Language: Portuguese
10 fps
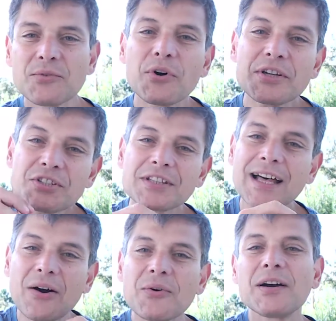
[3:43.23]
o
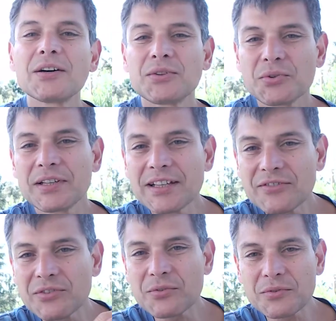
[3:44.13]
original do
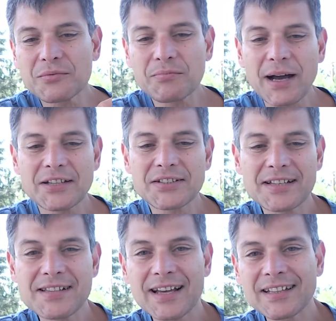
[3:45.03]
livro,
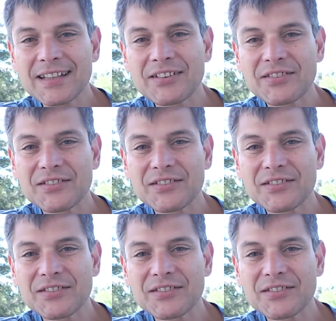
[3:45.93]
páginas ainda em,